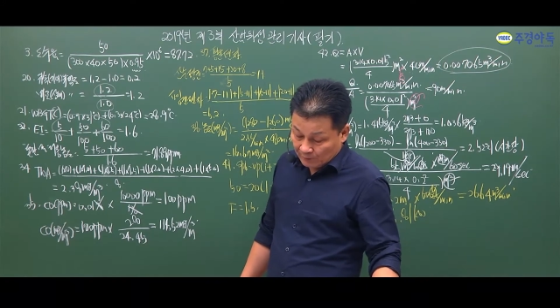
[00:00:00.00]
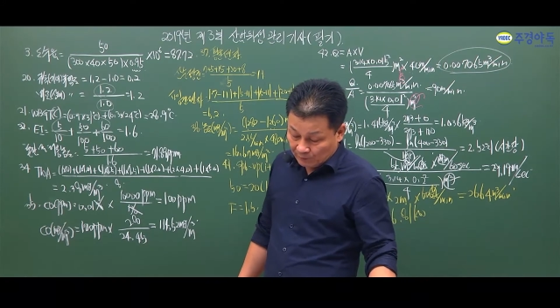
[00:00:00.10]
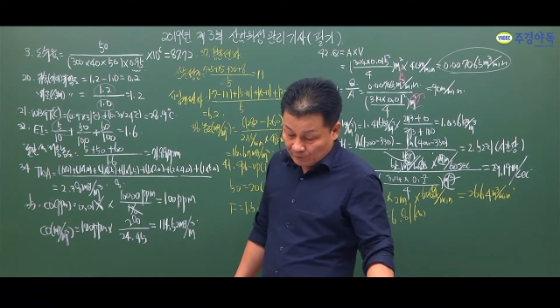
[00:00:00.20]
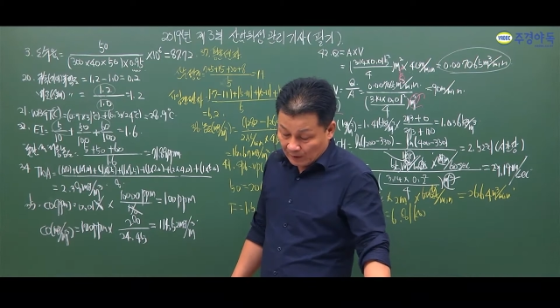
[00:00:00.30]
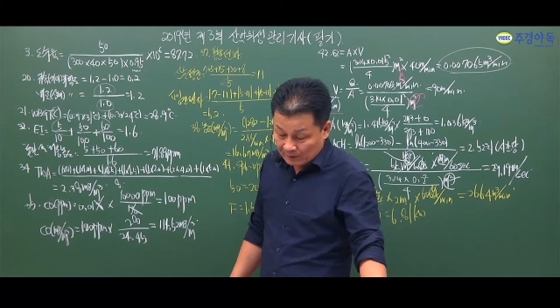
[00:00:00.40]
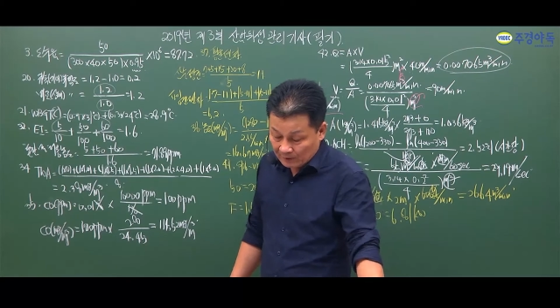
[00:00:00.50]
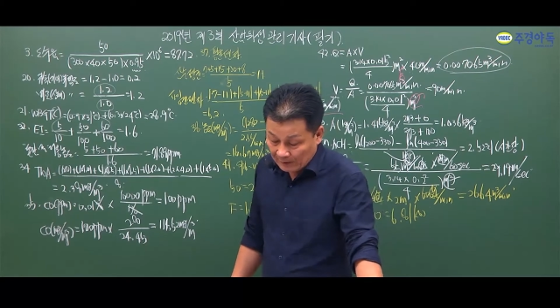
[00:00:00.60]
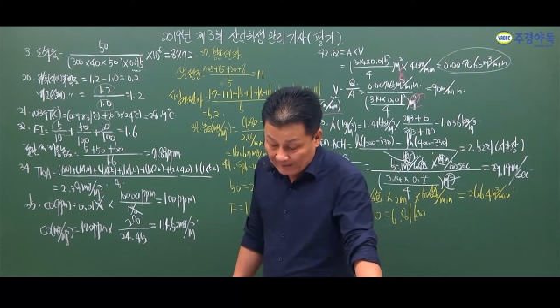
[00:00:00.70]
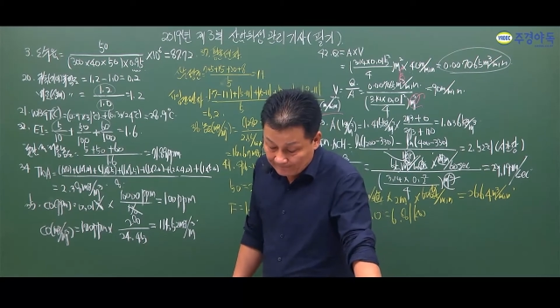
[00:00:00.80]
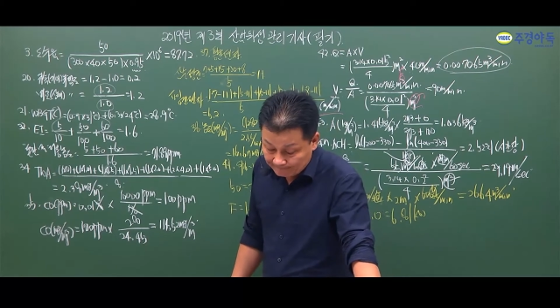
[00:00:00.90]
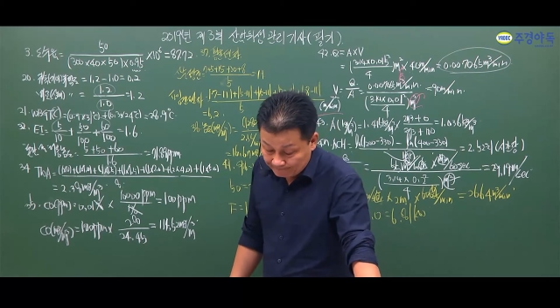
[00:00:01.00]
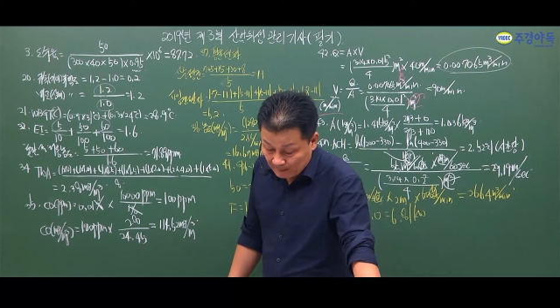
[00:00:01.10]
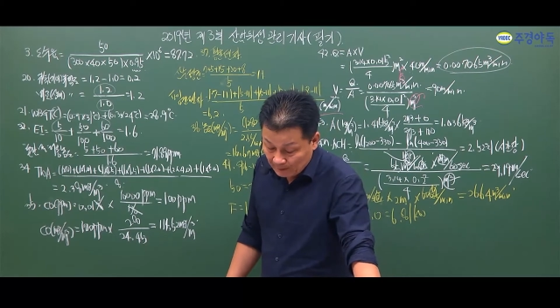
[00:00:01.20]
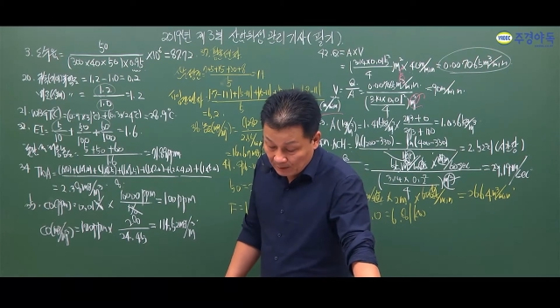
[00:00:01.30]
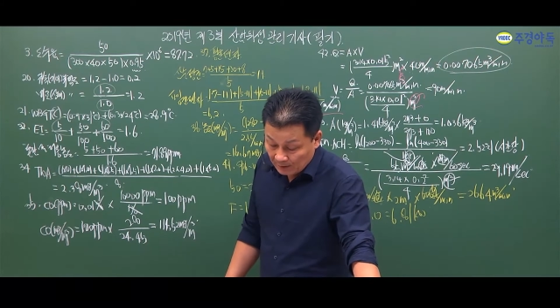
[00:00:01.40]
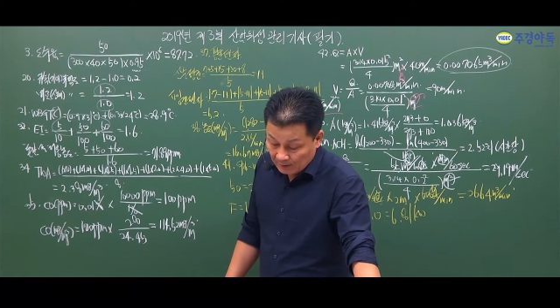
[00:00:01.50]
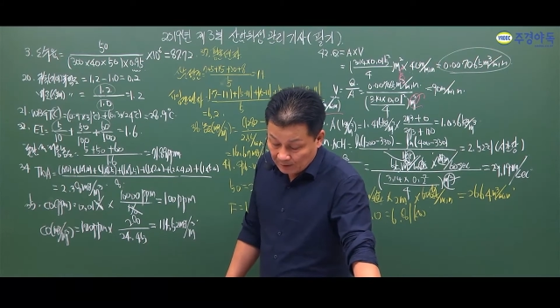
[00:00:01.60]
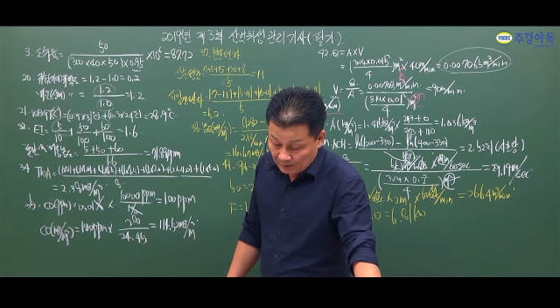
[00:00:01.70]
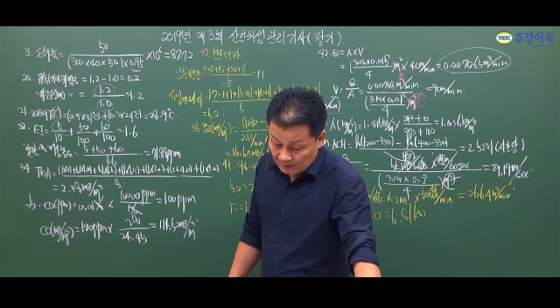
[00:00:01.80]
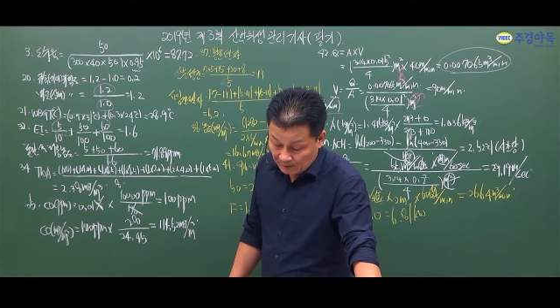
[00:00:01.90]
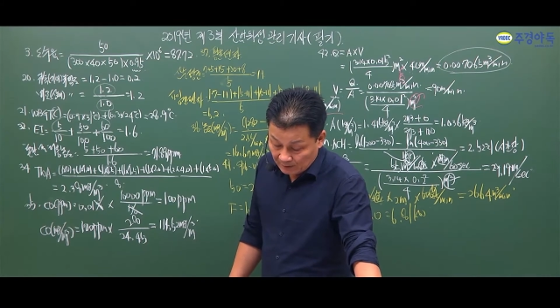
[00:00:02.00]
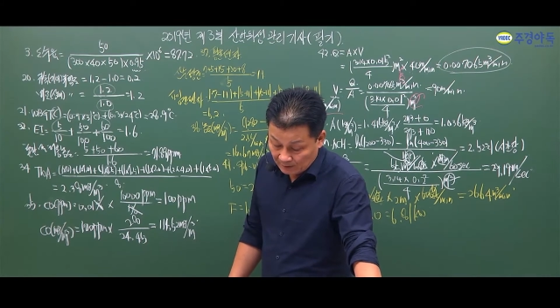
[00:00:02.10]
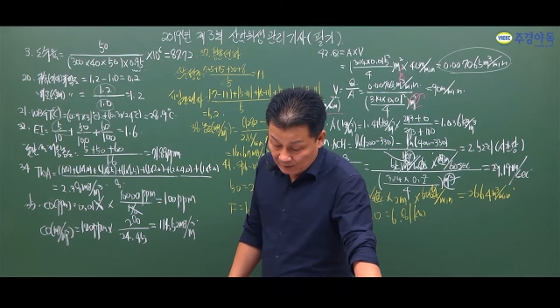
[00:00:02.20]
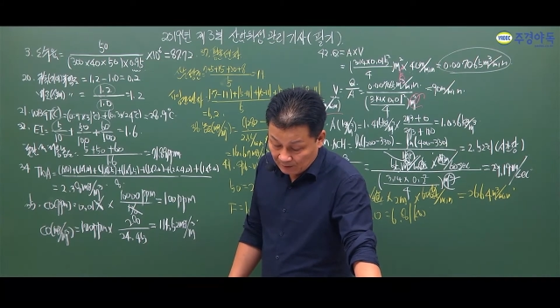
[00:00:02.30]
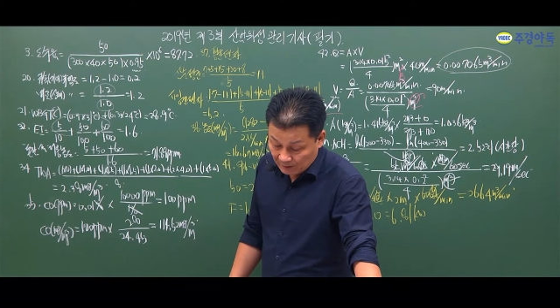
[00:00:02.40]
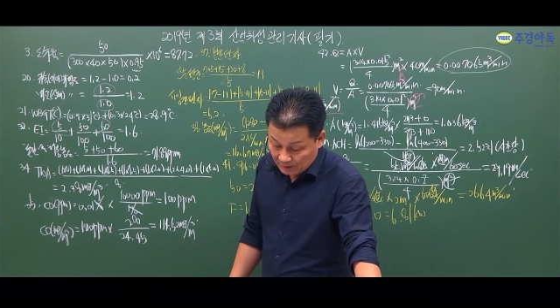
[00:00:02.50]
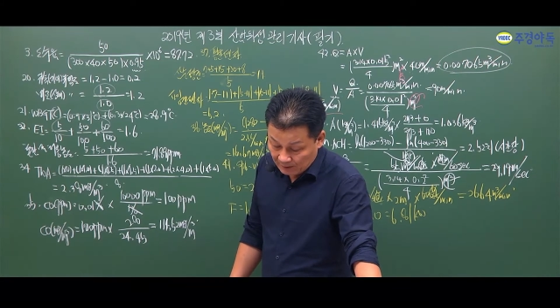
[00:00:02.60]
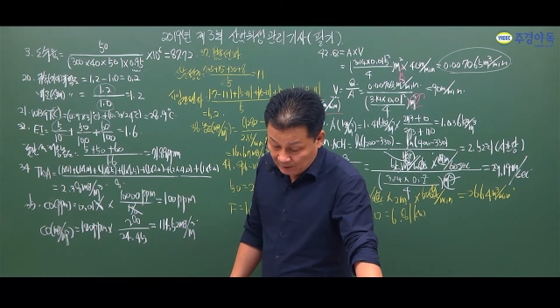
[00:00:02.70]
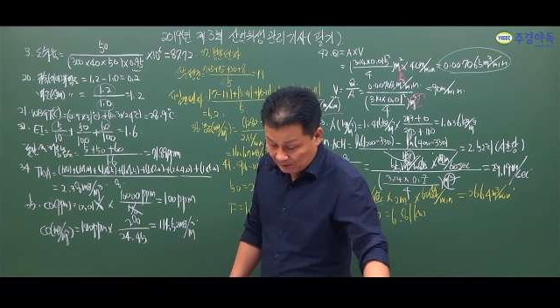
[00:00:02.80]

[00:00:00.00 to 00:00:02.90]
풀어놨는데, 이거가